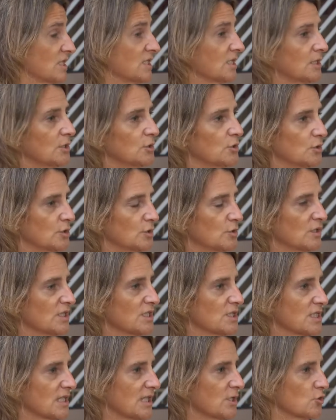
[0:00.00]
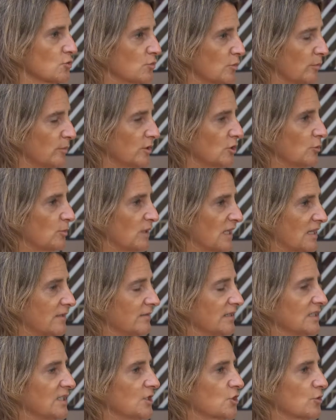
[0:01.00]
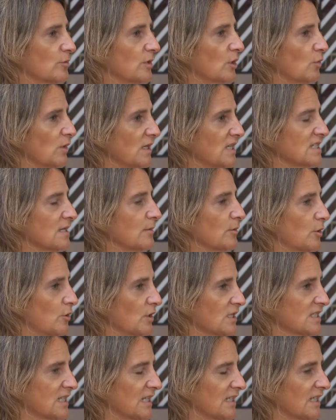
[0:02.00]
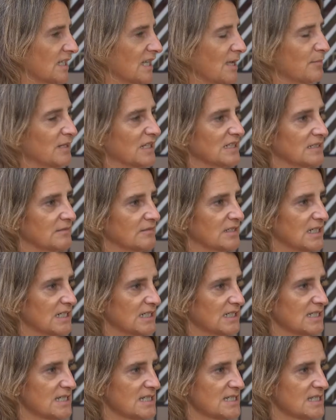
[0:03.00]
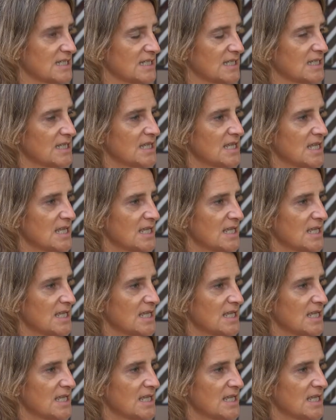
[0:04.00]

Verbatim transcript: Así que yo creo que es, un momento para debatir sobre cuál es la mejor estrategia para trabajar este,